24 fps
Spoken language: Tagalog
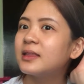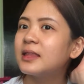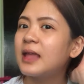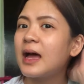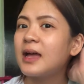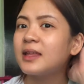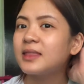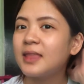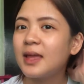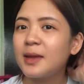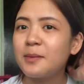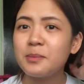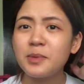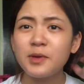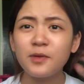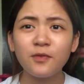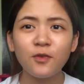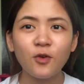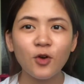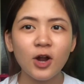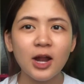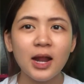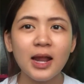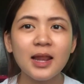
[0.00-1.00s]
Dati,
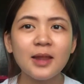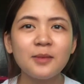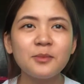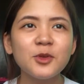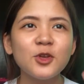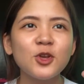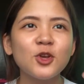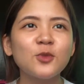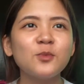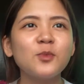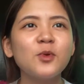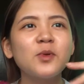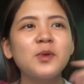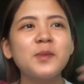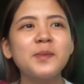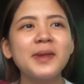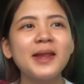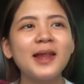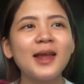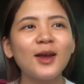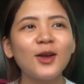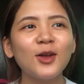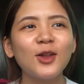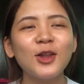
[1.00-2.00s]
before, alam mo yun,
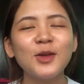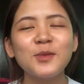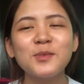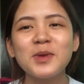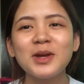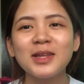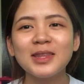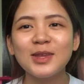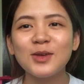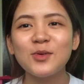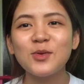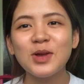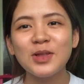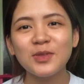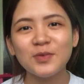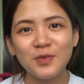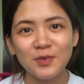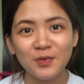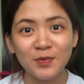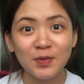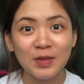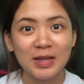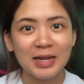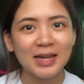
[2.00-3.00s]
bumibili ako lang mga tig
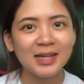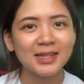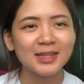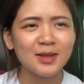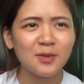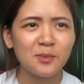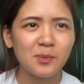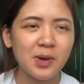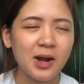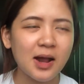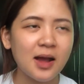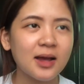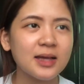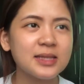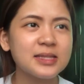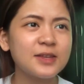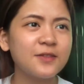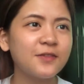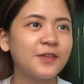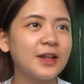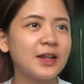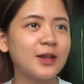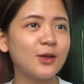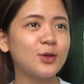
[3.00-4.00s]
150 lang na bra.
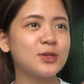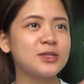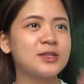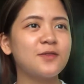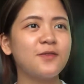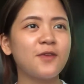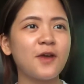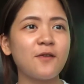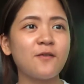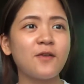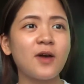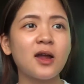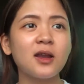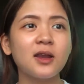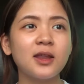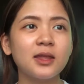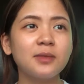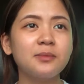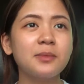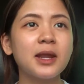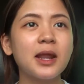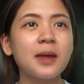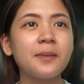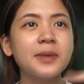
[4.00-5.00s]
Kasi feeling ko sa
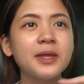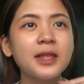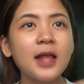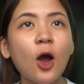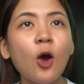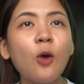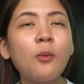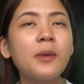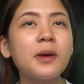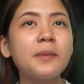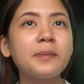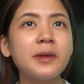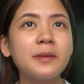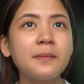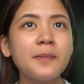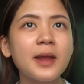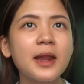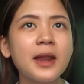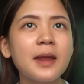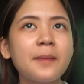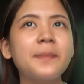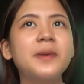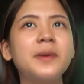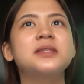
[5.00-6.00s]
500, marami na akong
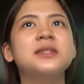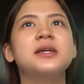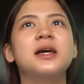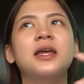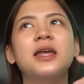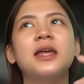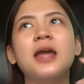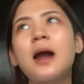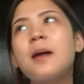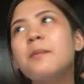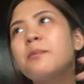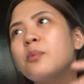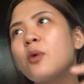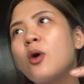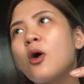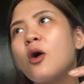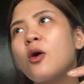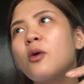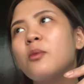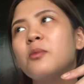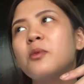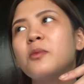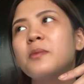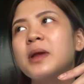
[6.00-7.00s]
mabibili. Pag sa Quiapo
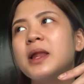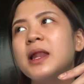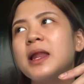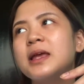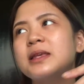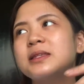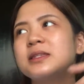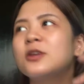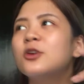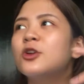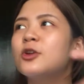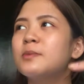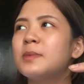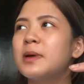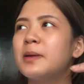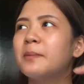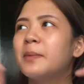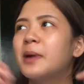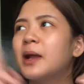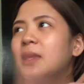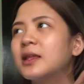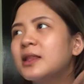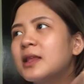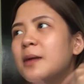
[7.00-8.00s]
ako bumili, siguro may
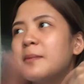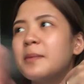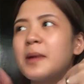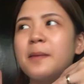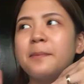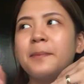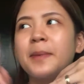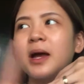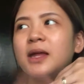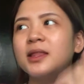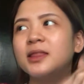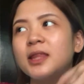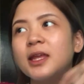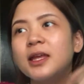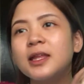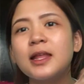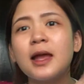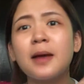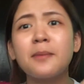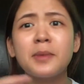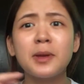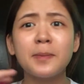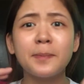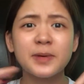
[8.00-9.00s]
bra na, may panty
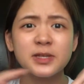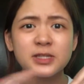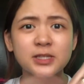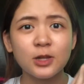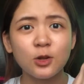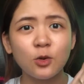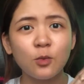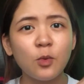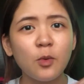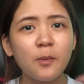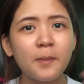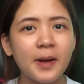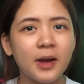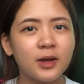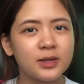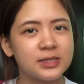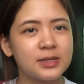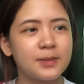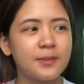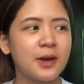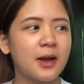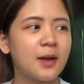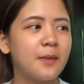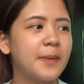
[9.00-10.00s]
na, may pasalubong pa
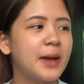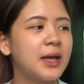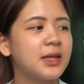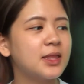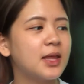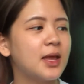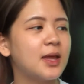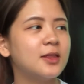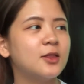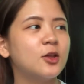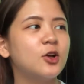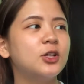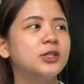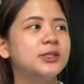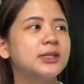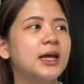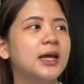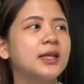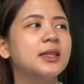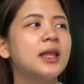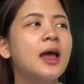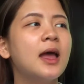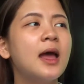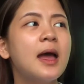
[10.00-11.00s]
sa mga bata and all
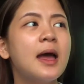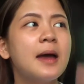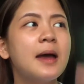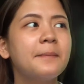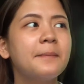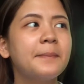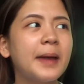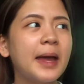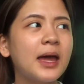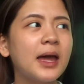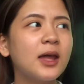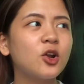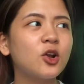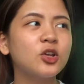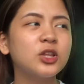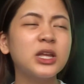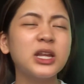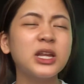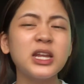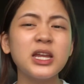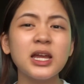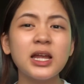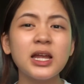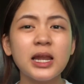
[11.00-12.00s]
that. Pero,
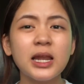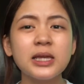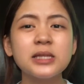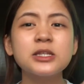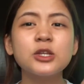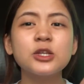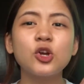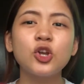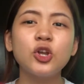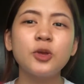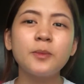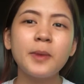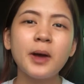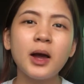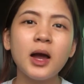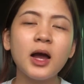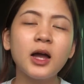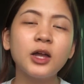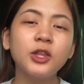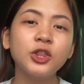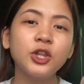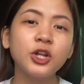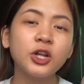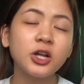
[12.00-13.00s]
narealize ko, yung
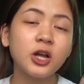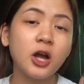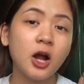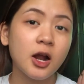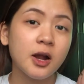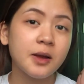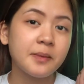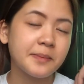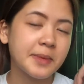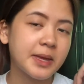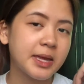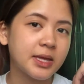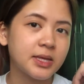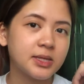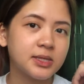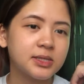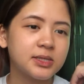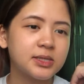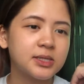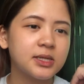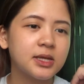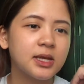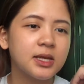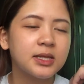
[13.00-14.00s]
mga
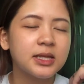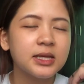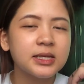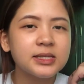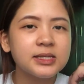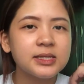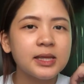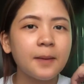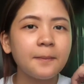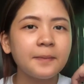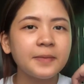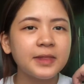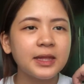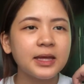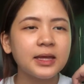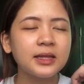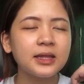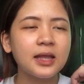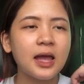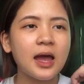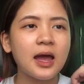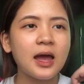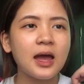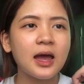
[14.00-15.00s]
undergarments, that's
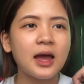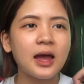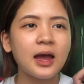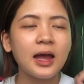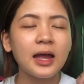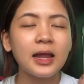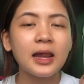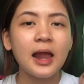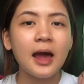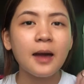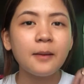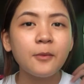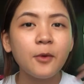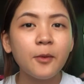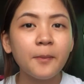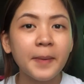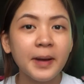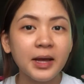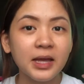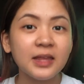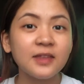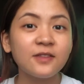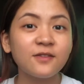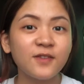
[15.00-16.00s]
something na kailangan
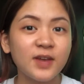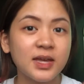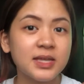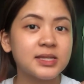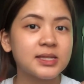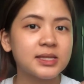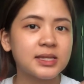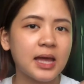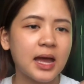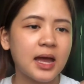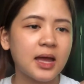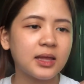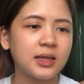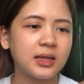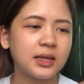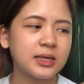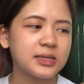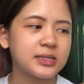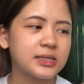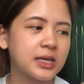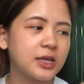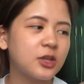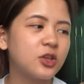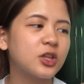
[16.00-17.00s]
mong pag-investan.
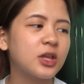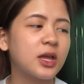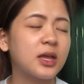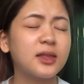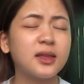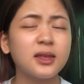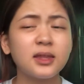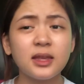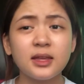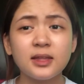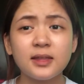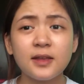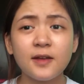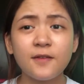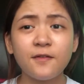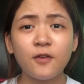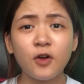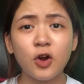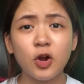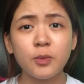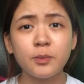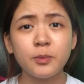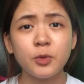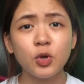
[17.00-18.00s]
Kasi yun nga,
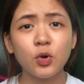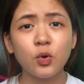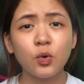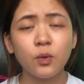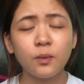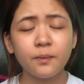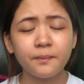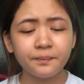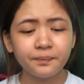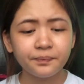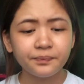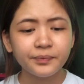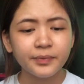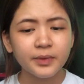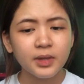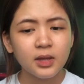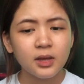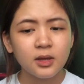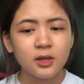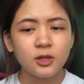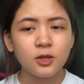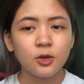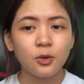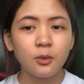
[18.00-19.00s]
nade-deform yung
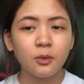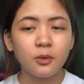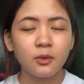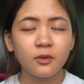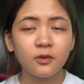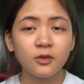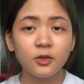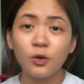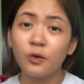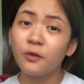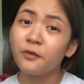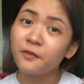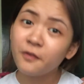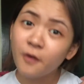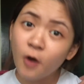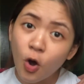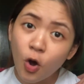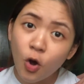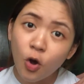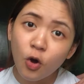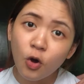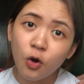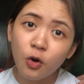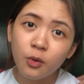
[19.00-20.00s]
yung, yung
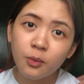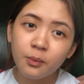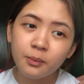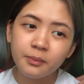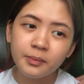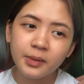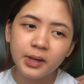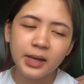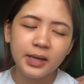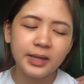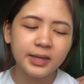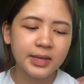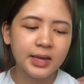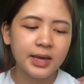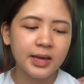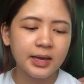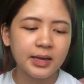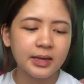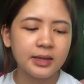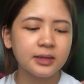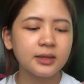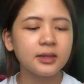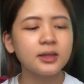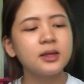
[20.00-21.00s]
foam,
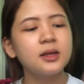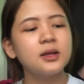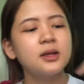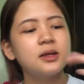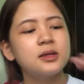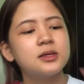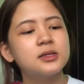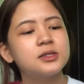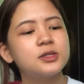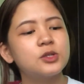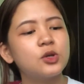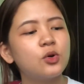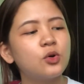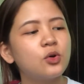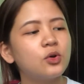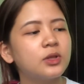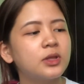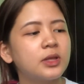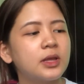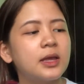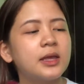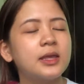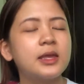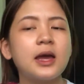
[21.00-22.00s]
ganyan.
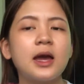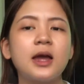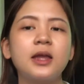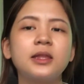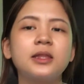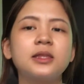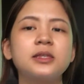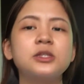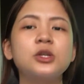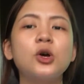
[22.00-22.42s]
So, yan.